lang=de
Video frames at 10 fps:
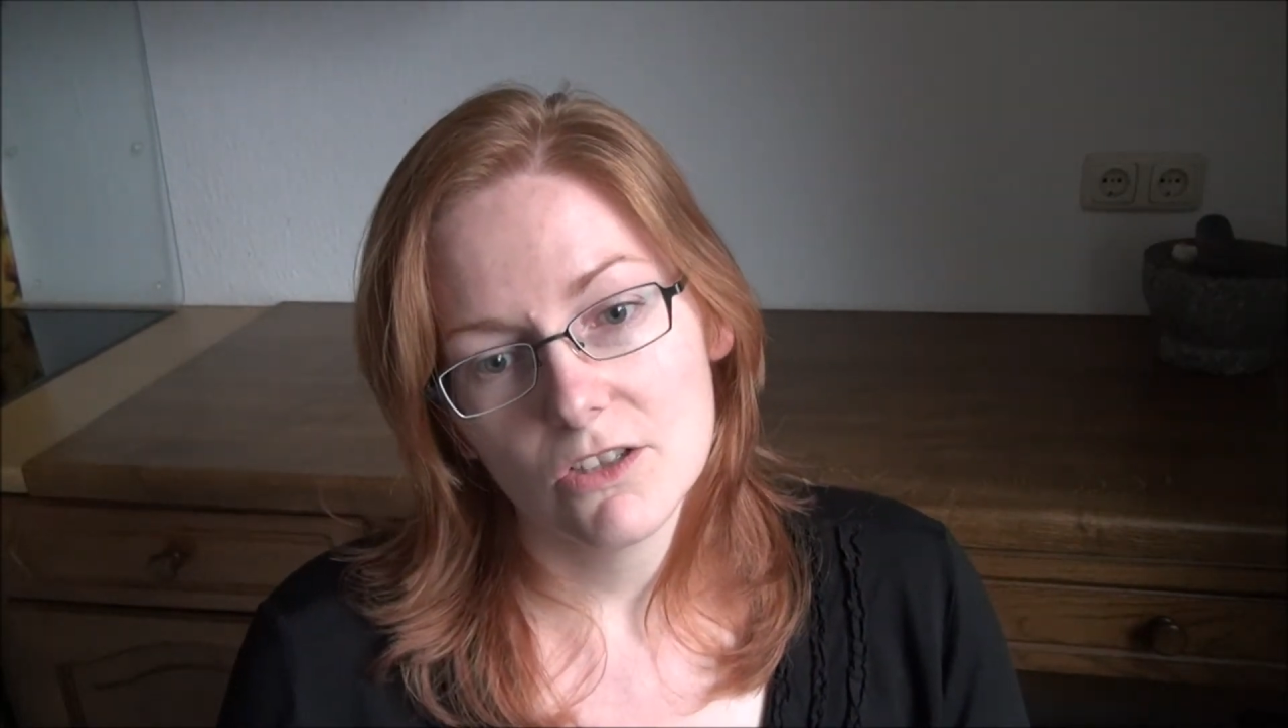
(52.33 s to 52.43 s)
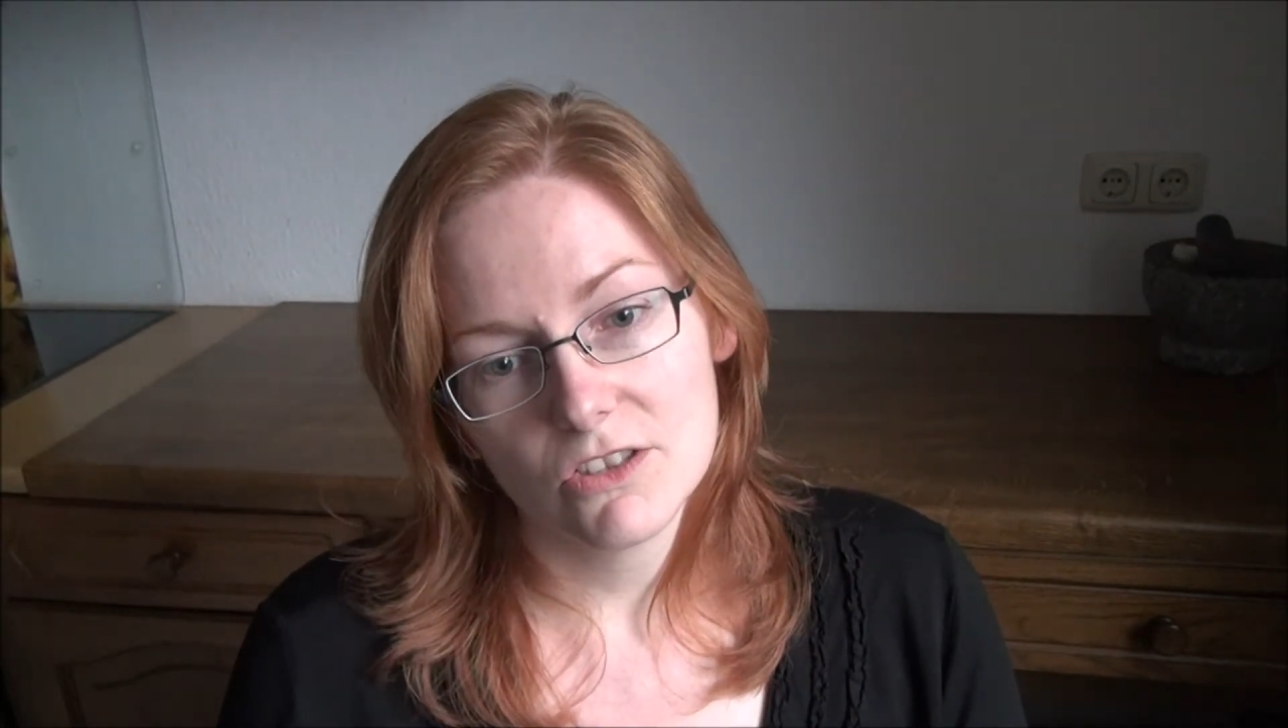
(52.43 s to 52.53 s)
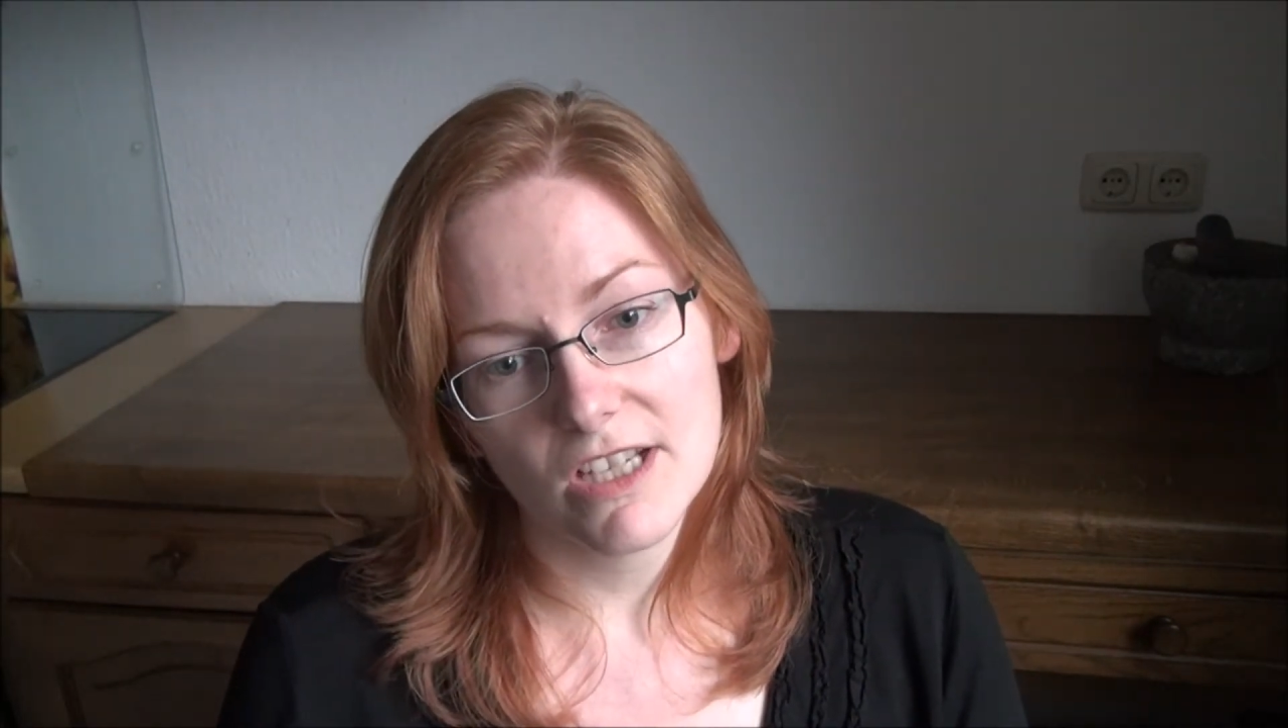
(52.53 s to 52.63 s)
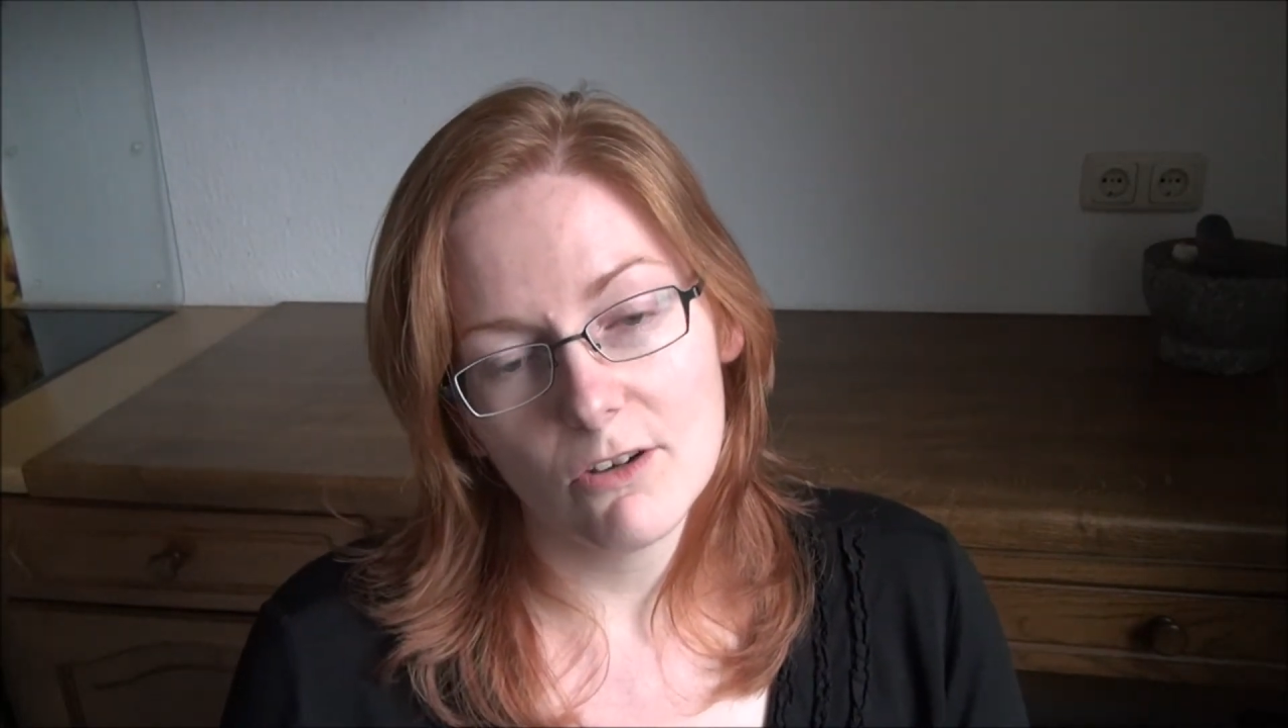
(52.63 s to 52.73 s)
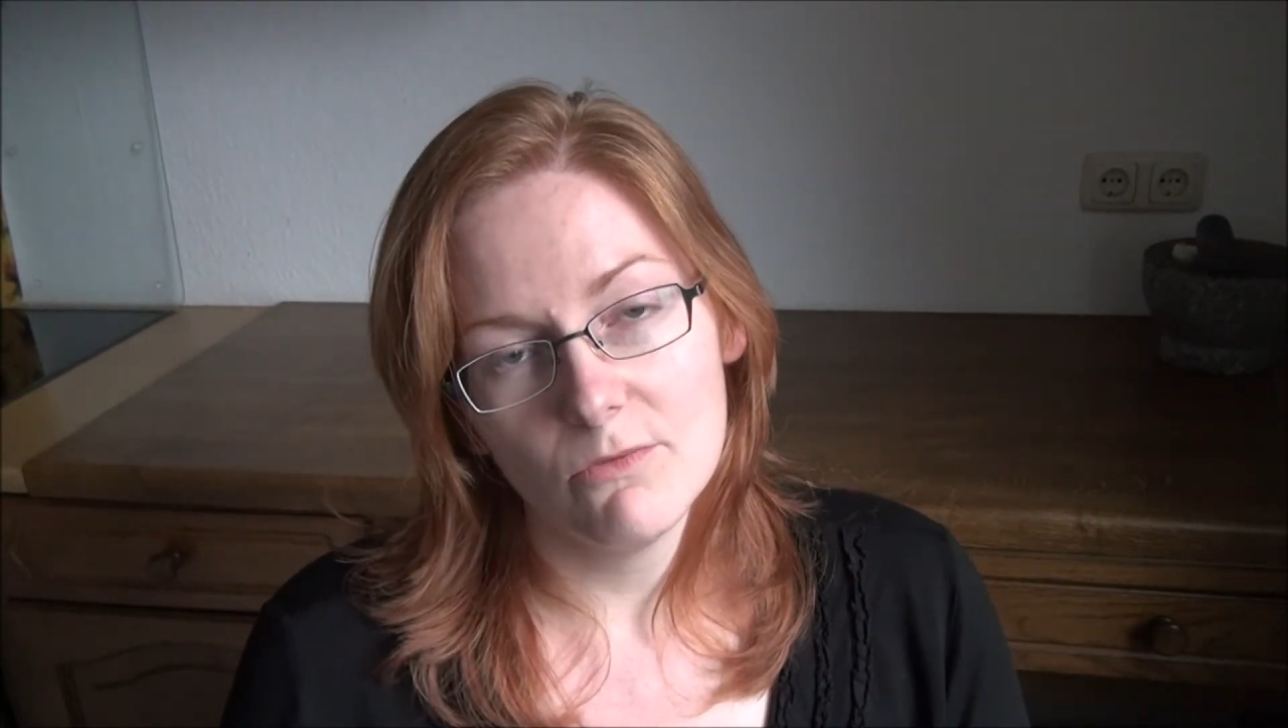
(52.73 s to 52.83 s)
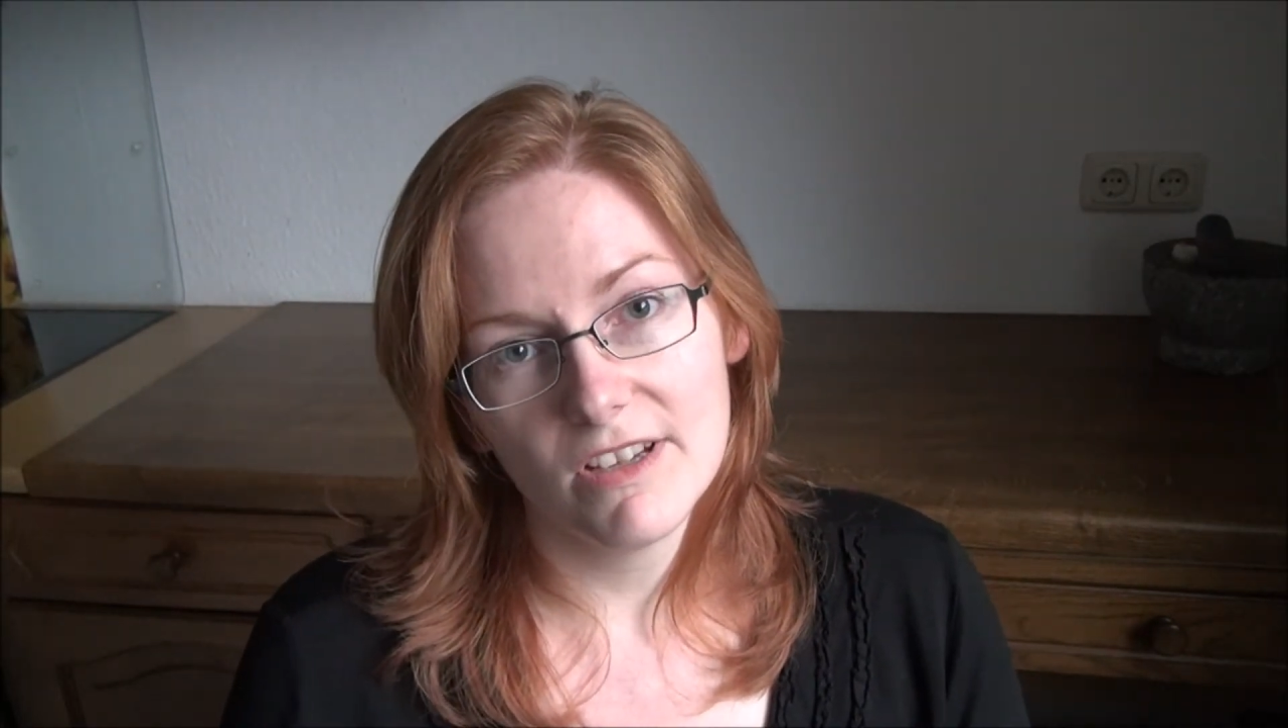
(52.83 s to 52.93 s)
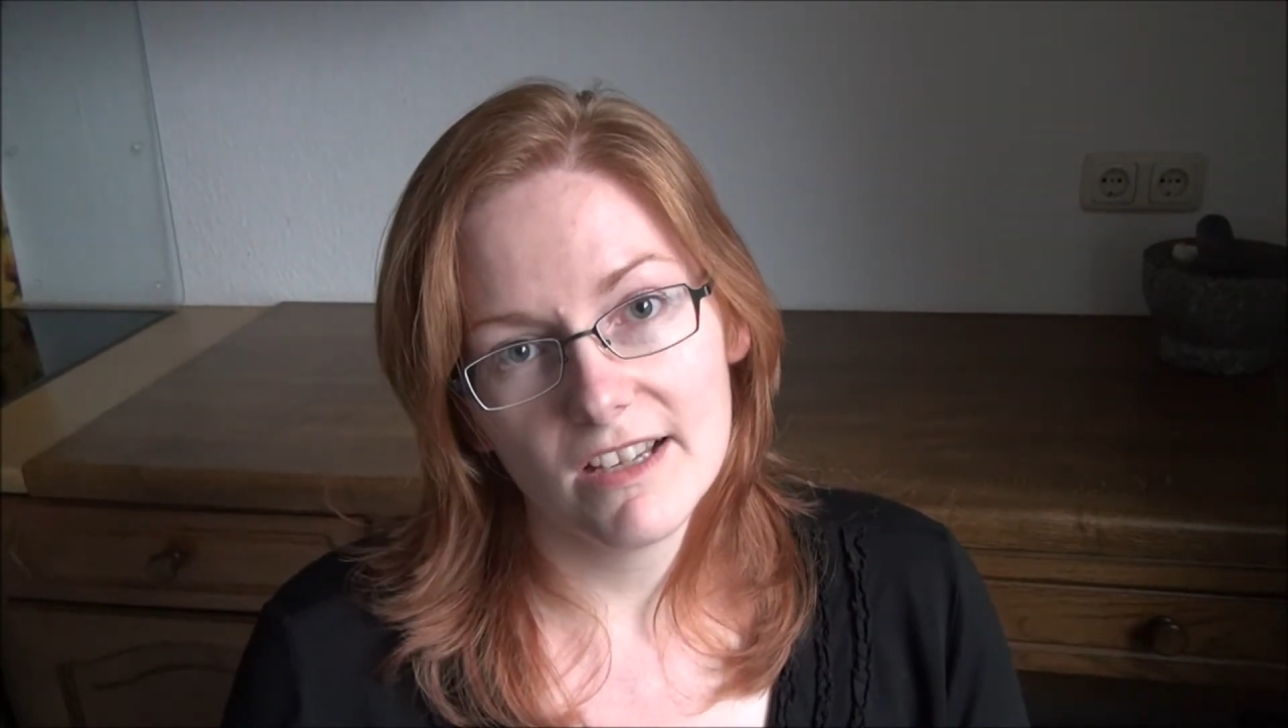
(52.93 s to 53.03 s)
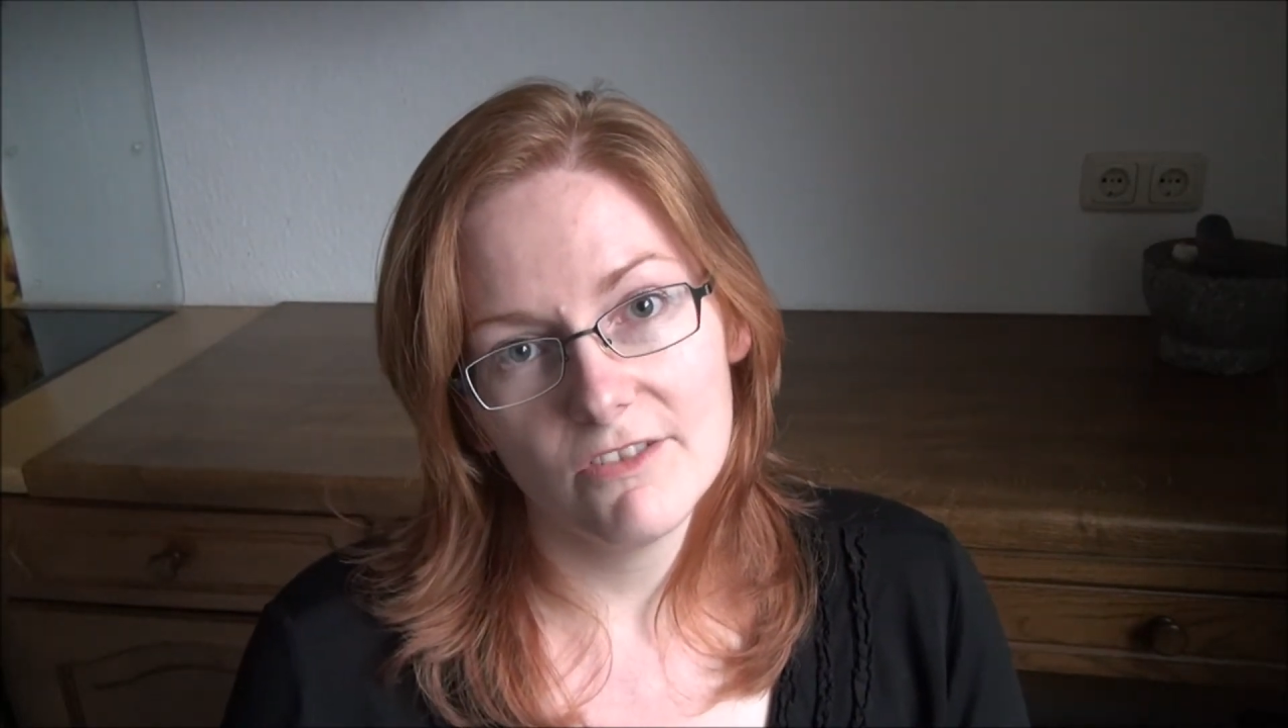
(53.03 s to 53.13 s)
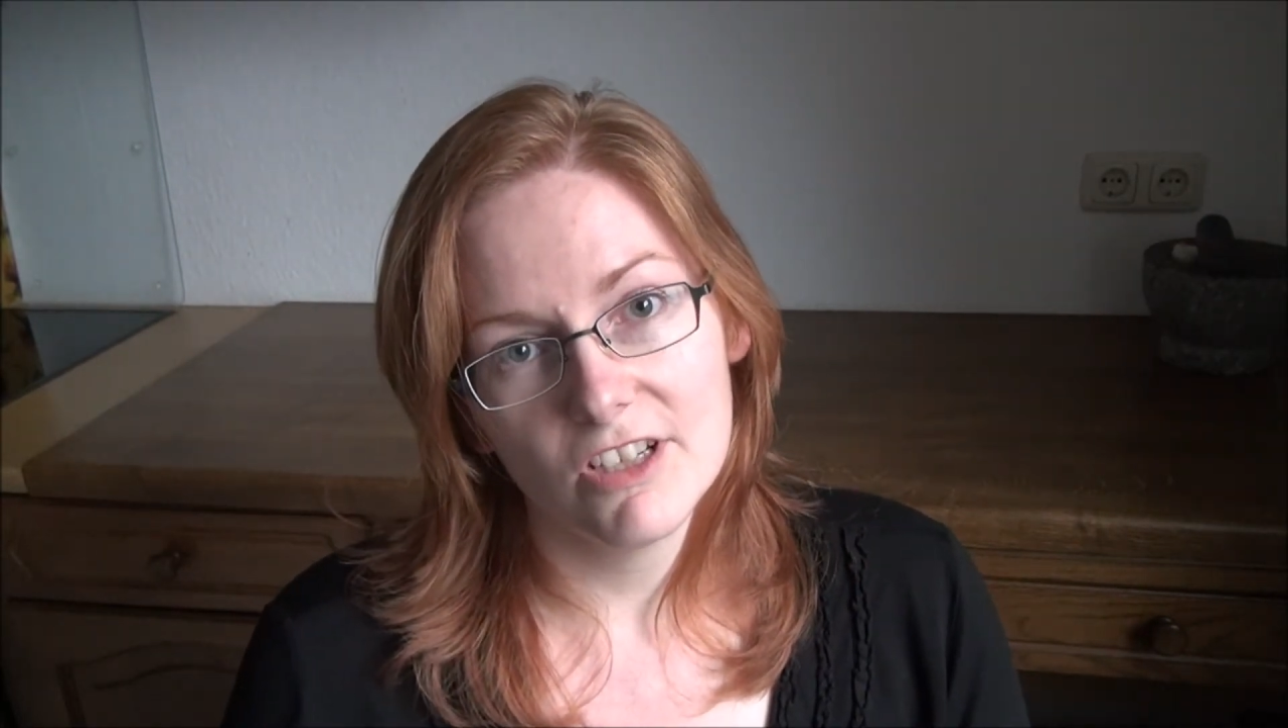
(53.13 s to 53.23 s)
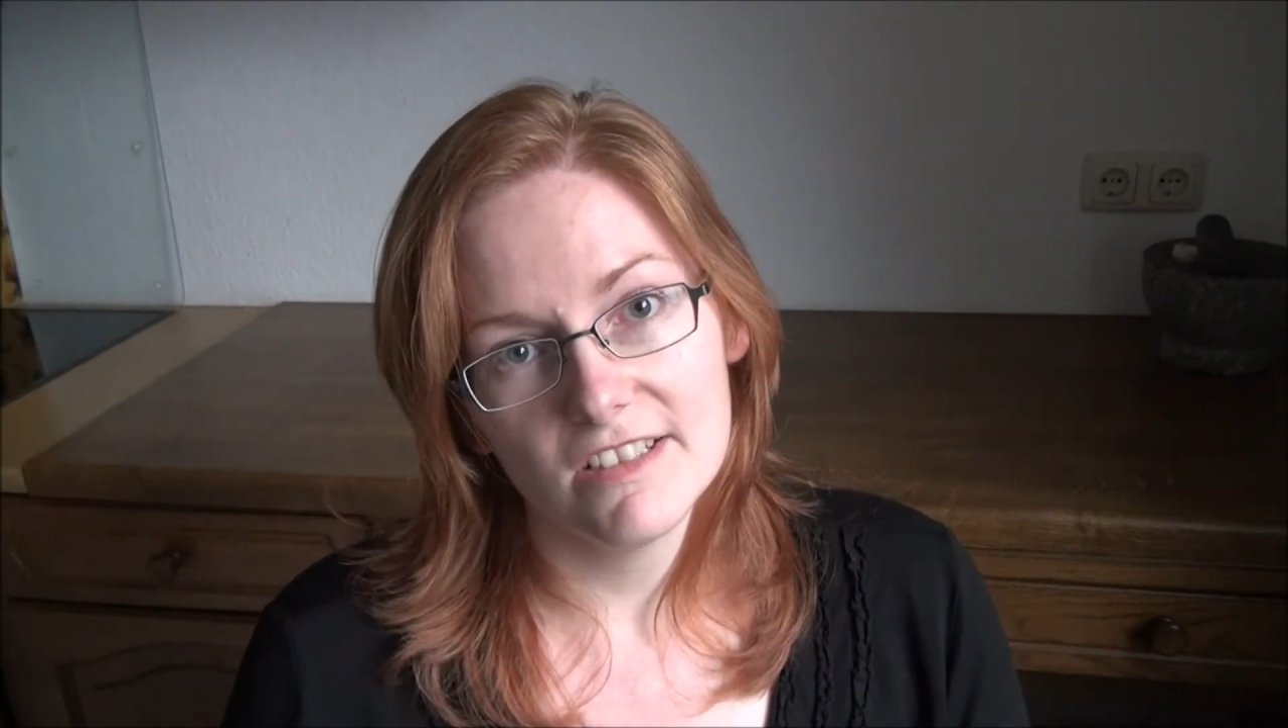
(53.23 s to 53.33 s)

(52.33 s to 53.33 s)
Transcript: und darum werden wir